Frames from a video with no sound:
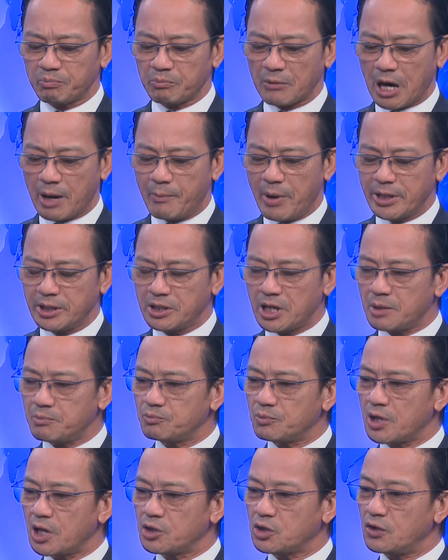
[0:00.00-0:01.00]
ở bên
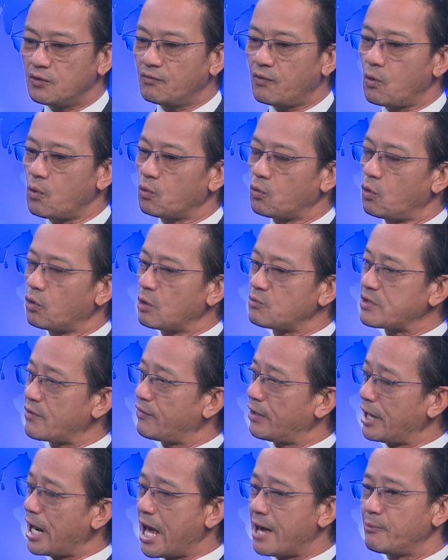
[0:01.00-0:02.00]
chính phủ của Cộng sản
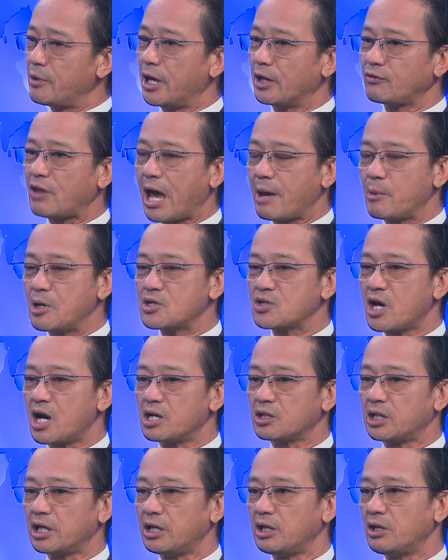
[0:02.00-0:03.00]
Việt Nam hiện tại bây
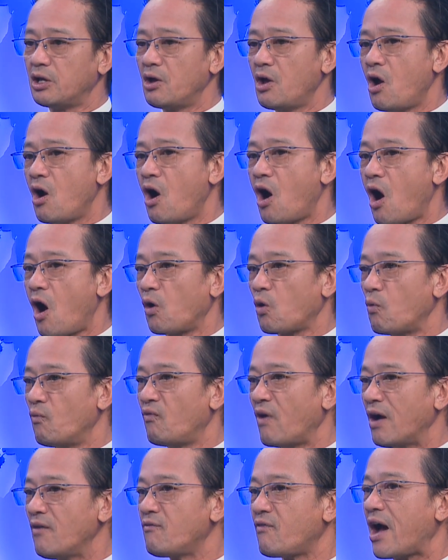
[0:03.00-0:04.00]
giờ thì họ cũng
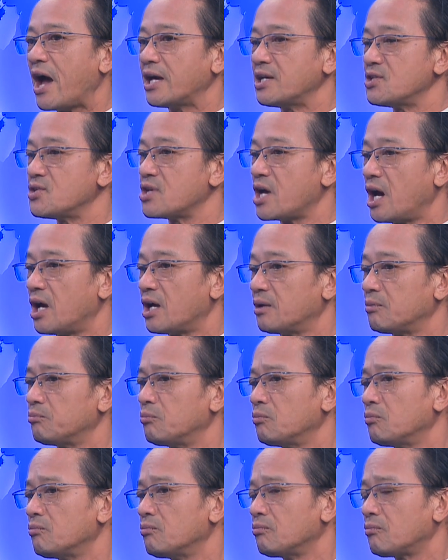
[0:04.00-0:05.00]
vẫn phải ờ,
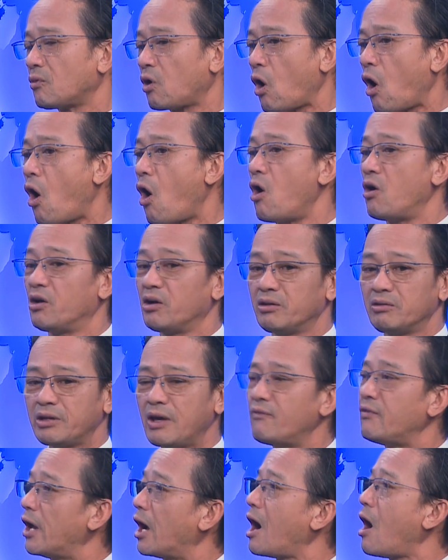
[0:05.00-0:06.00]
còn
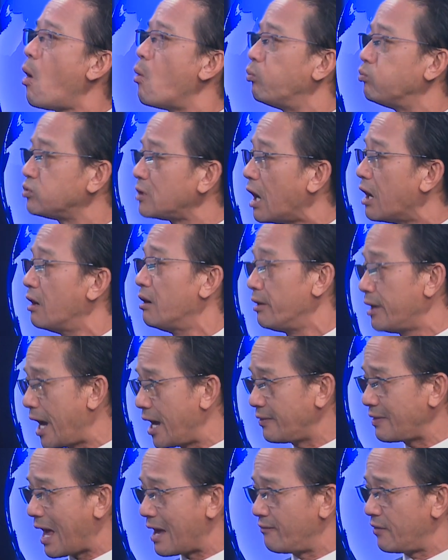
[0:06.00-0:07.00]
cái viện khổng tử
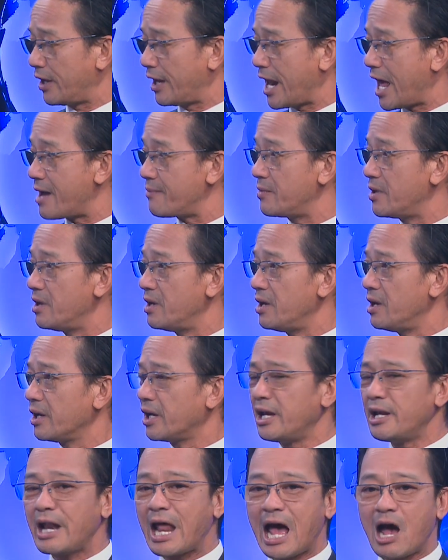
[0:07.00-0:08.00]
ngay tại Việt Nam
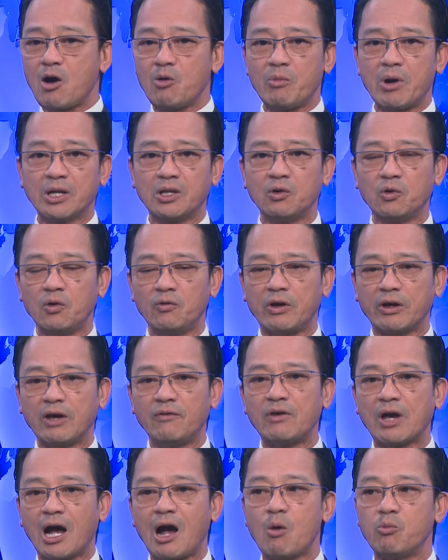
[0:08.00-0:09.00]
khi nào mà thưa quý vị cái
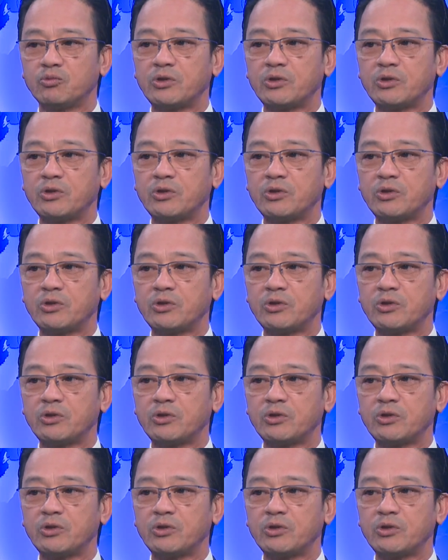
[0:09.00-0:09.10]
viện khổng